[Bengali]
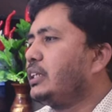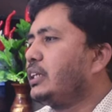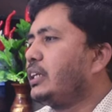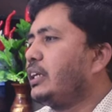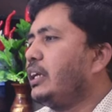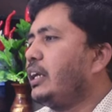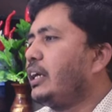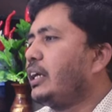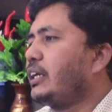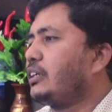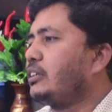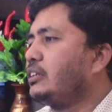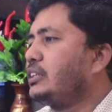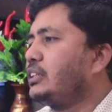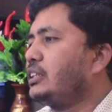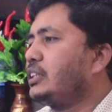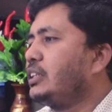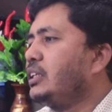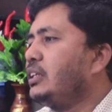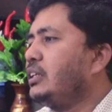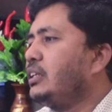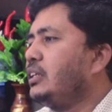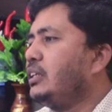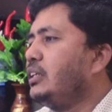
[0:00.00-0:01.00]
এখানে লেখা রয়েছে
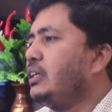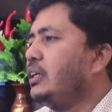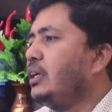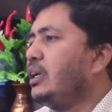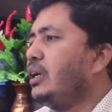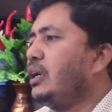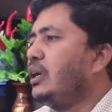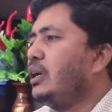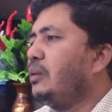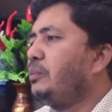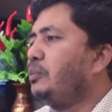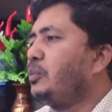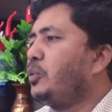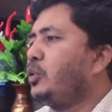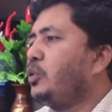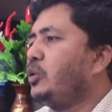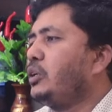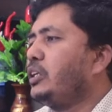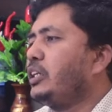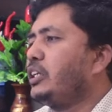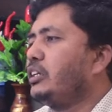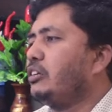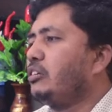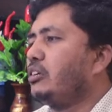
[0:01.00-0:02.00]
প্রো
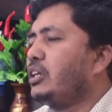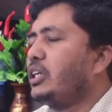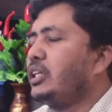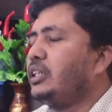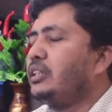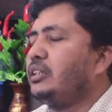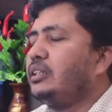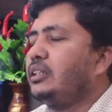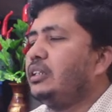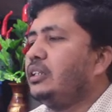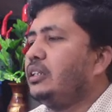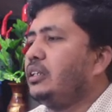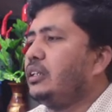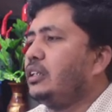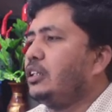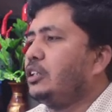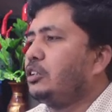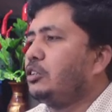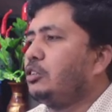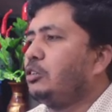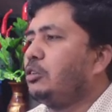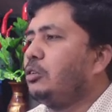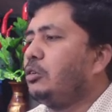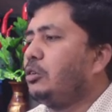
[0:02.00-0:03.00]
রিকোয়ার্ড
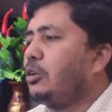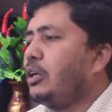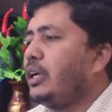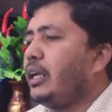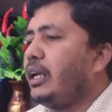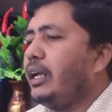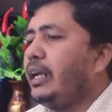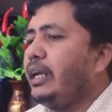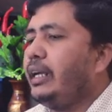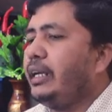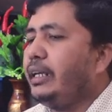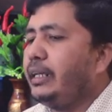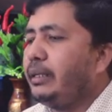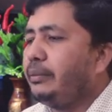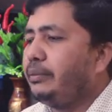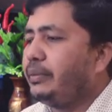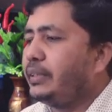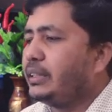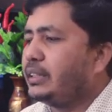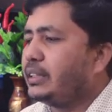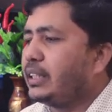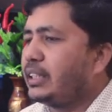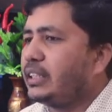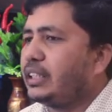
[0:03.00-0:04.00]
তো এই
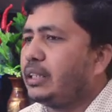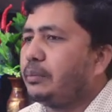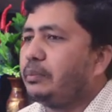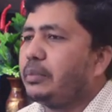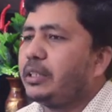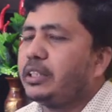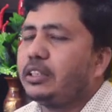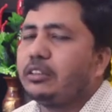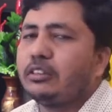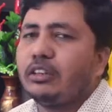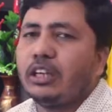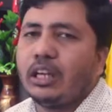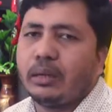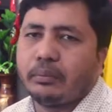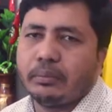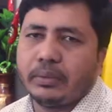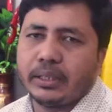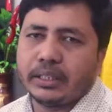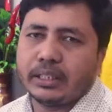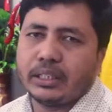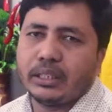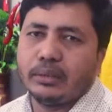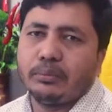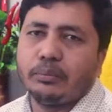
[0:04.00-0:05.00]
ফিচারটা পেতে হলে
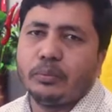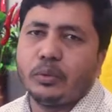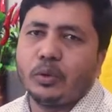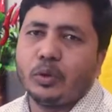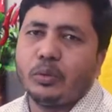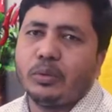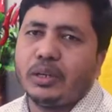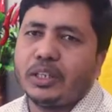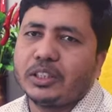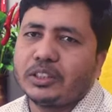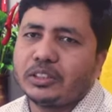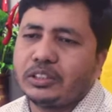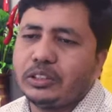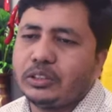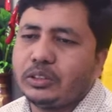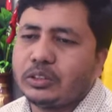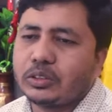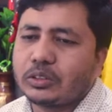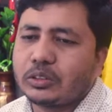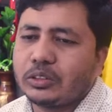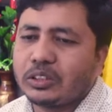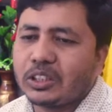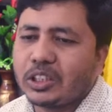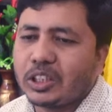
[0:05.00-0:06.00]
আপনাকে প্রো ভার্সন ইউজ
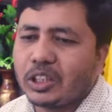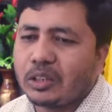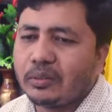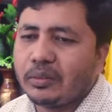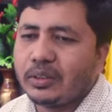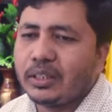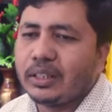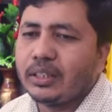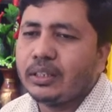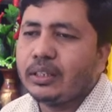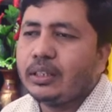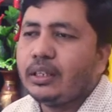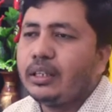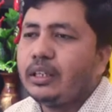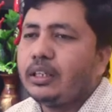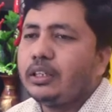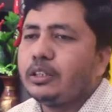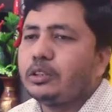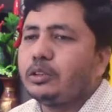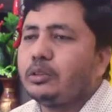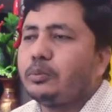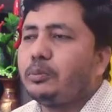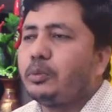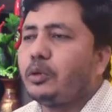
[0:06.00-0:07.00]
করতে হবে
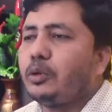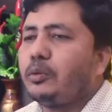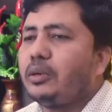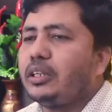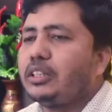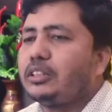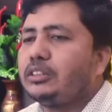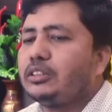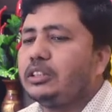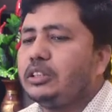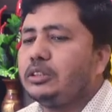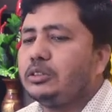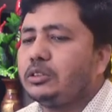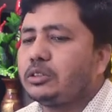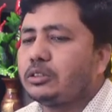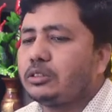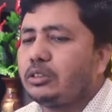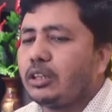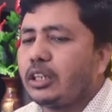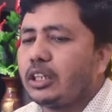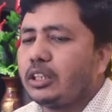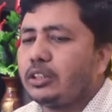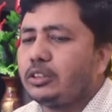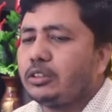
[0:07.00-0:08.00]
তো প্রো ভার্সন ইউজ
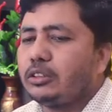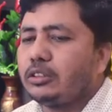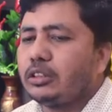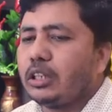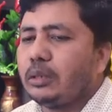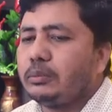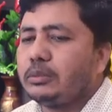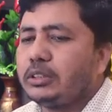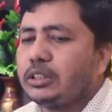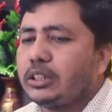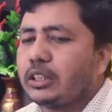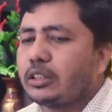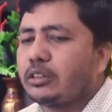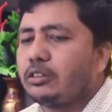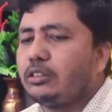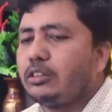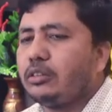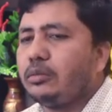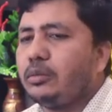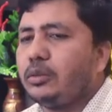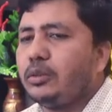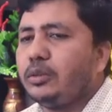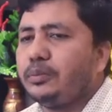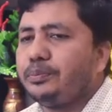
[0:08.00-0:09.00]
করার জন্য আমি যেটা
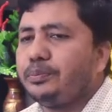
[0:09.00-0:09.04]
করব